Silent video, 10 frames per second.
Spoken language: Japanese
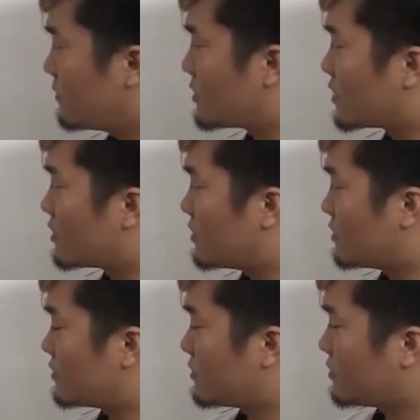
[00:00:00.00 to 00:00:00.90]
まあ
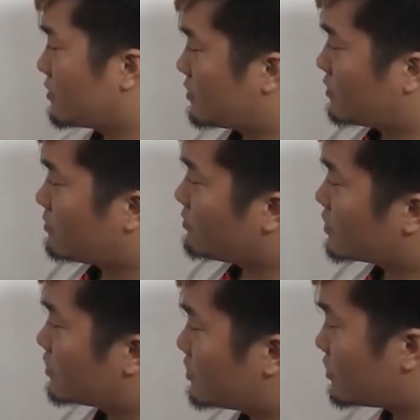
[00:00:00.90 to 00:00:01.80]
まあ
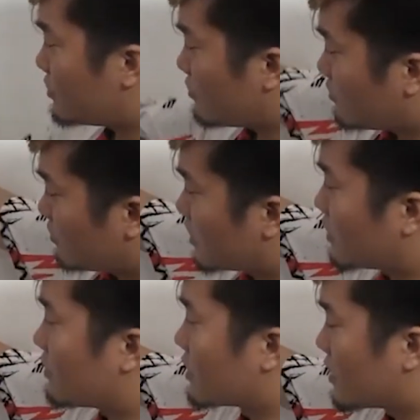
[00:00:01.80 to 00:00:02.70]
新人の
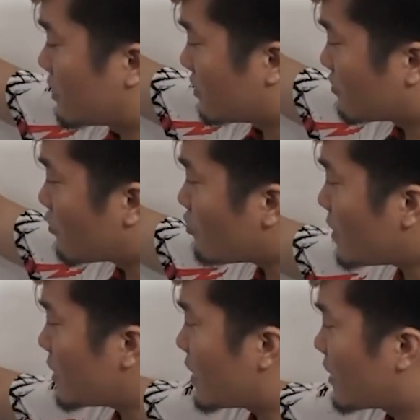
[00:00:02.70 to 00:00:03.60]
方はねここ
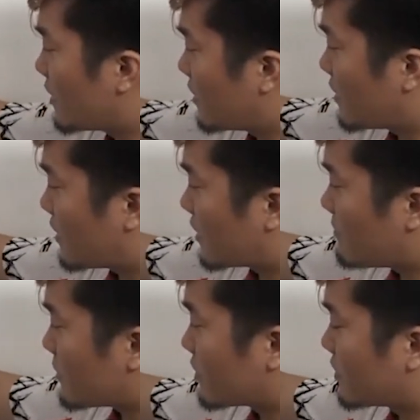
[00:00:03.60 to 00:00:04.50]
まで、えー、
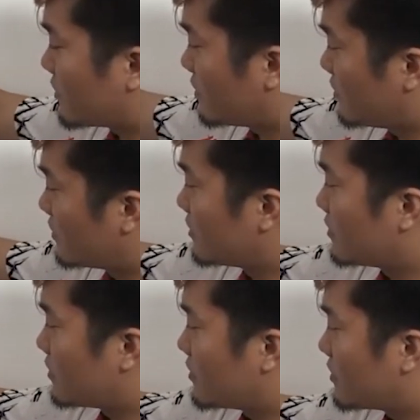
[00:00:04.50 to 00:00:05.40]
頑張って
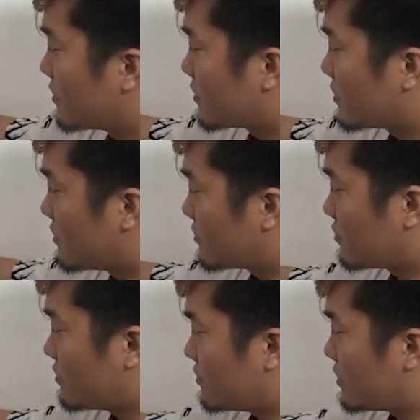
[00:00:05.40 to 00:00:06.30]

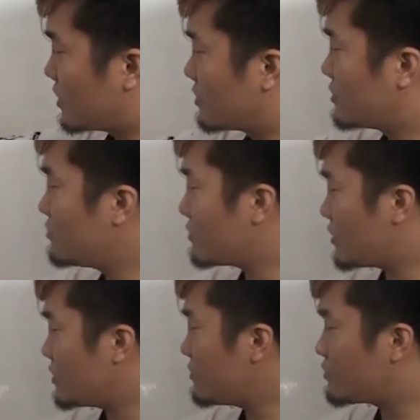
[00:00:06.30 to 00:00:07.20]
こね優勝
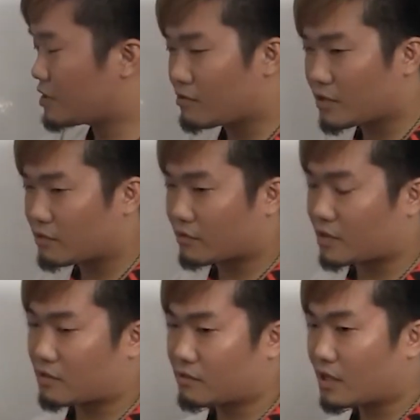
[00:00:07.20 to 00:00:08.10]
初優勝した方がいいよとか
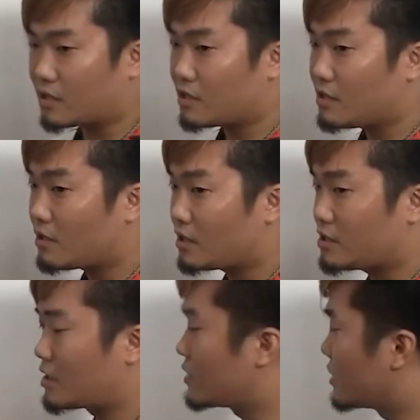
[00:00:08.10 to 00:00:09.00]
ねそんな簡単に言える話
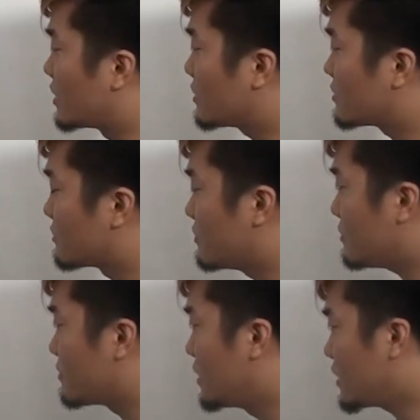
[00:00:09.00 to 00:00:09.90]
じゃないんであれなんですけ
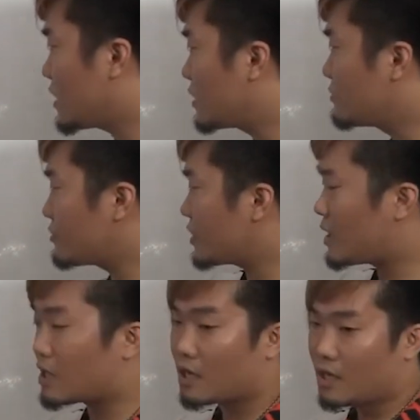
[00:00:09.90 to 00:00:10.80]
どただ優勝した
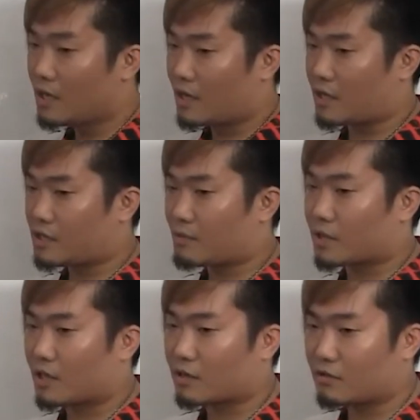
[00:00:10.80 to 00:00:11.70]
ら話がま
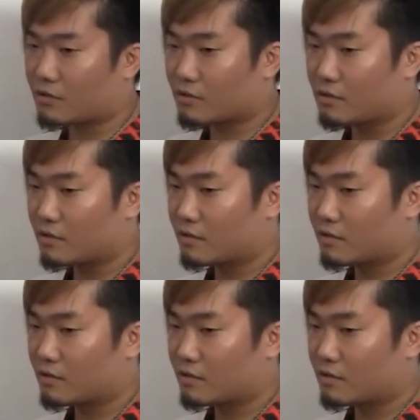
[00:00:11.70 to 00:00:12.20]
た変わってくるよ